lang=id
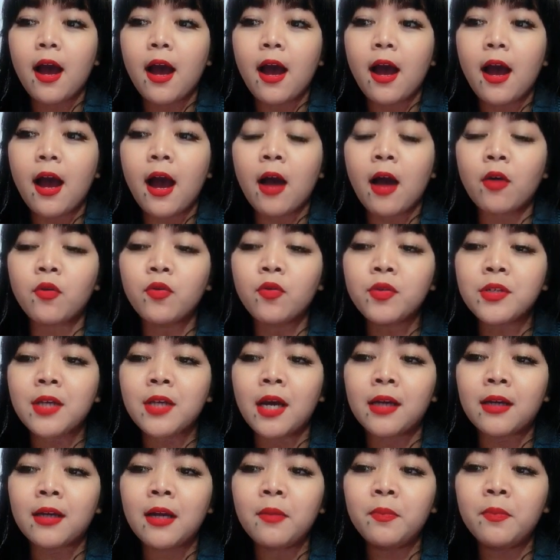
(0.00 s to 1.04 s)
aku
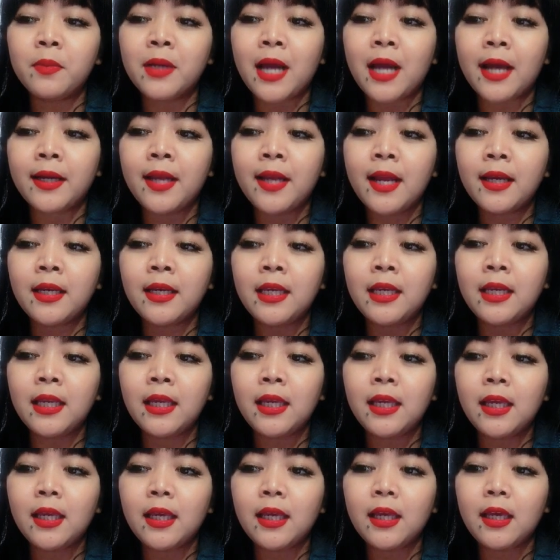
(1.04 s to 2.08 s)
sekarang berada
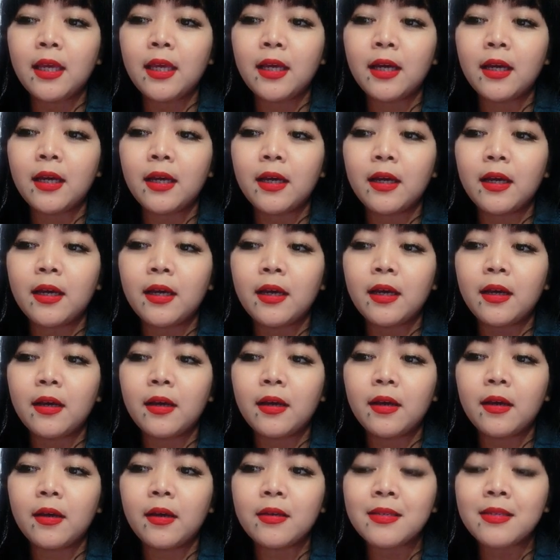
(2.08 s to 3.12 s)
di
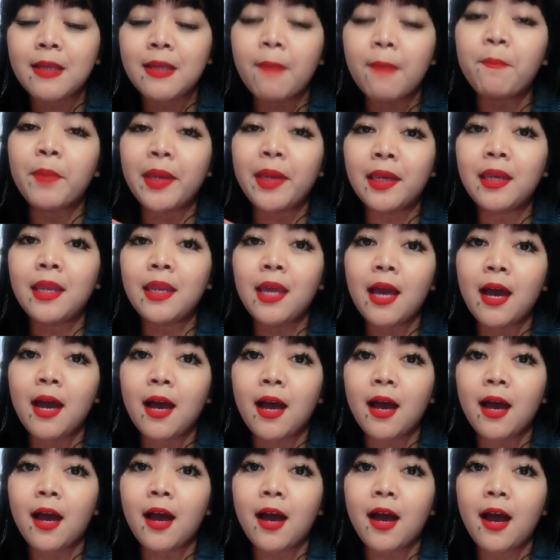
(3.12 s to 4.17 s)
samping
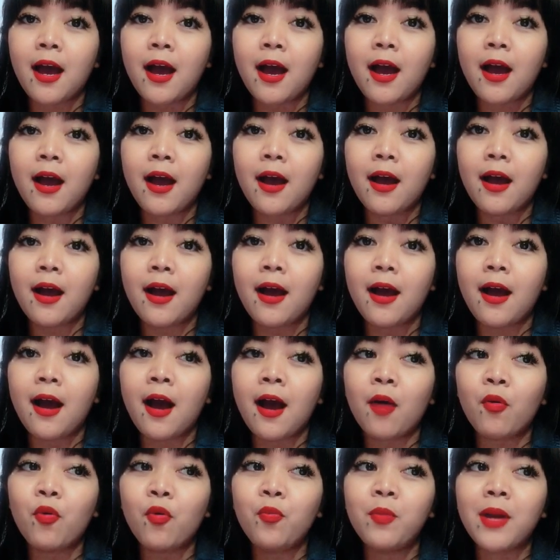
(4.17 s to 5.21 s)
dia
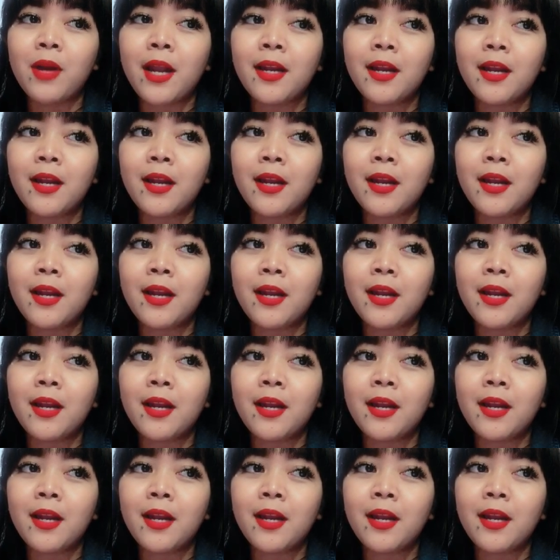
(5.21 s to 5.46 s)
aku berada